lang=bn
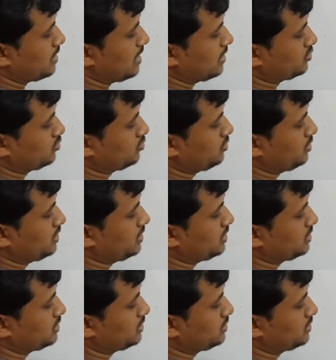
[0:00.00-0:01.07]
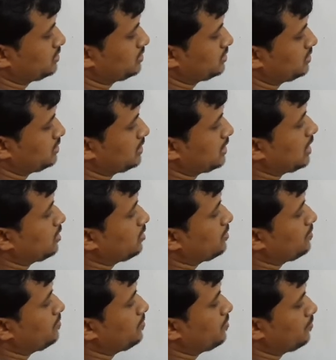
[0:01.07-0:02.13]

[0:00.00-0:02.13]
একশো তিরিশ কেননা